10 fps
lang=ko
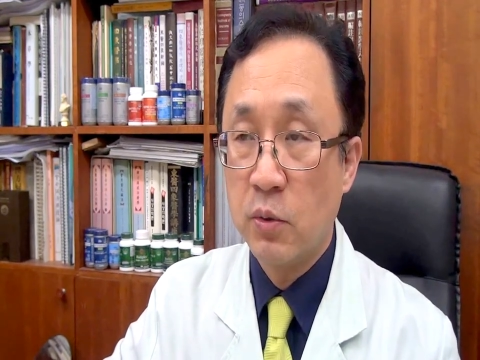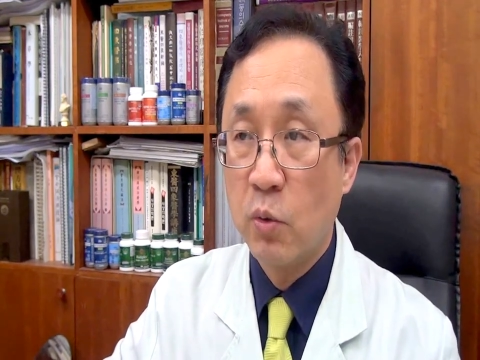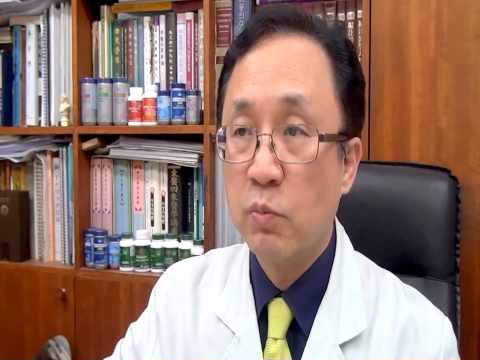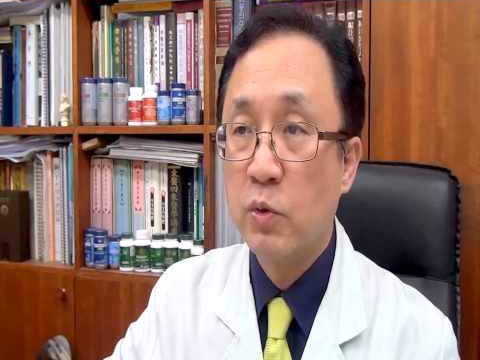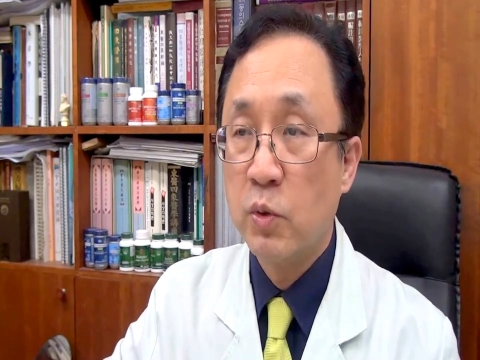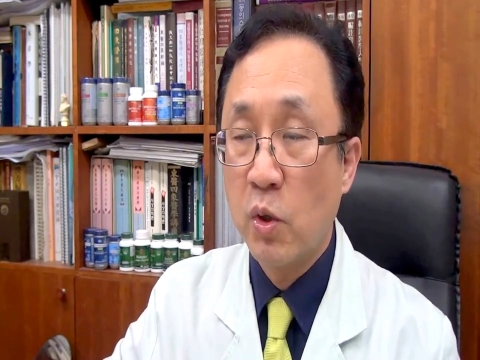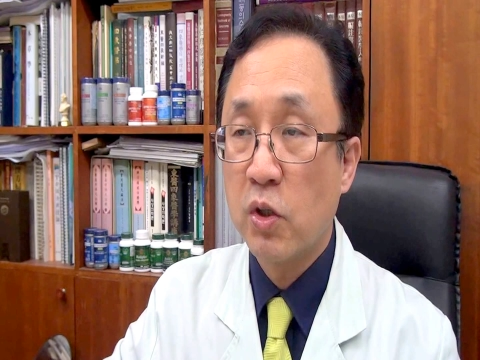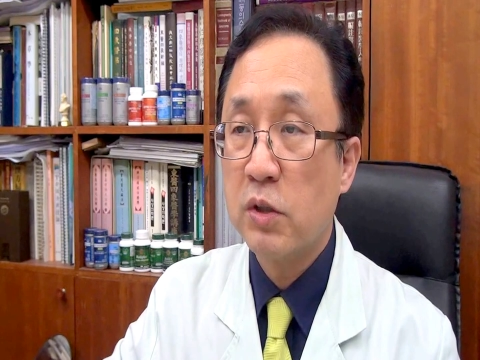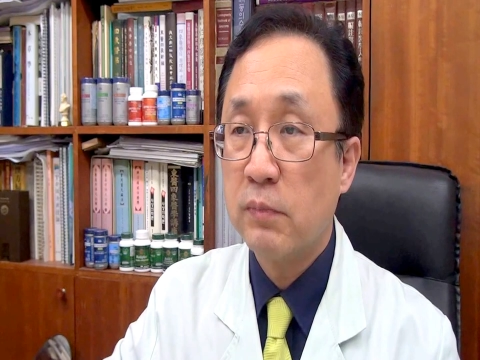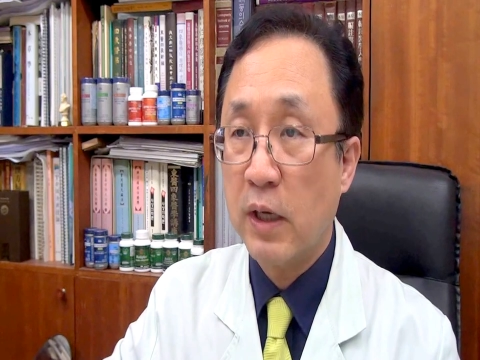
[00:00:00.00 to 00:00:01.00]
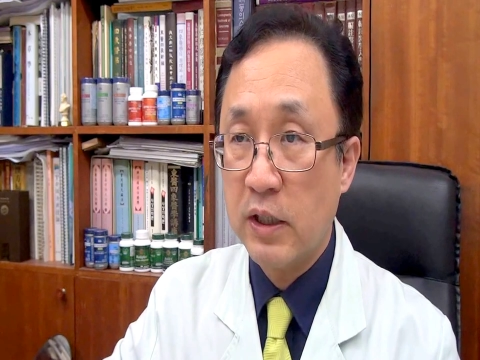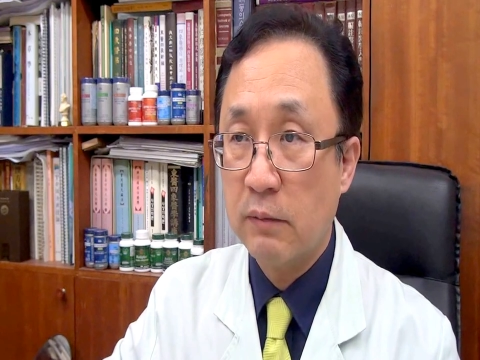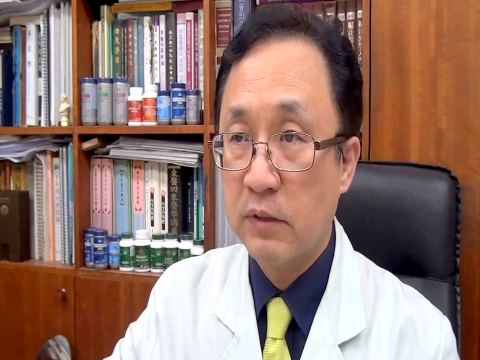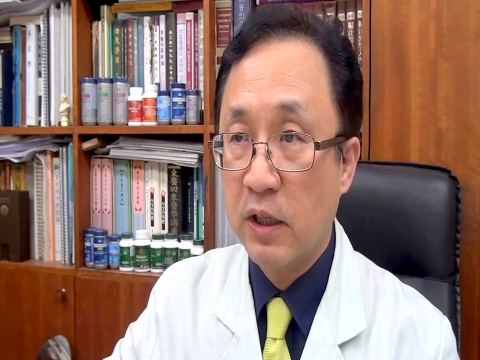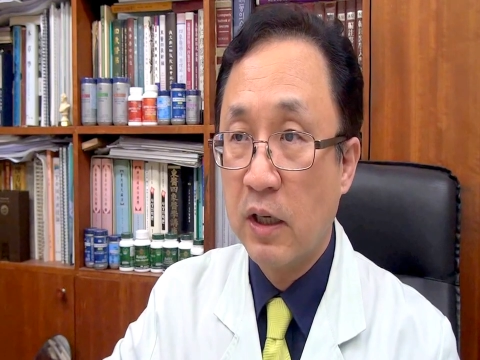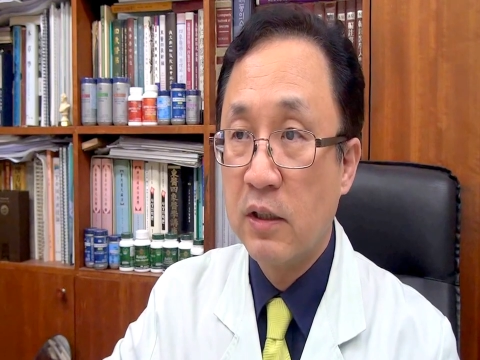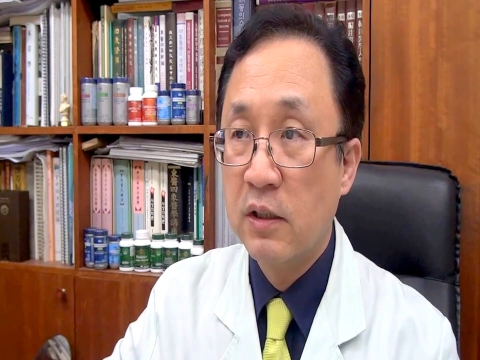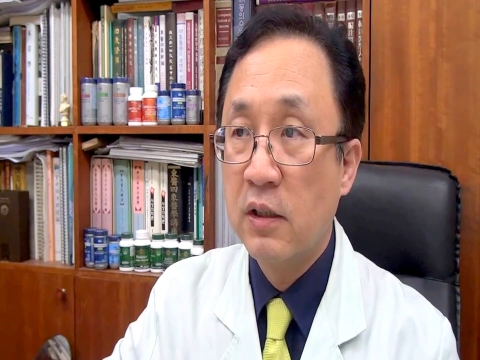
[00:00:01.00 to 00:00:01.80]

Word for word: 노력을 많이 합니다.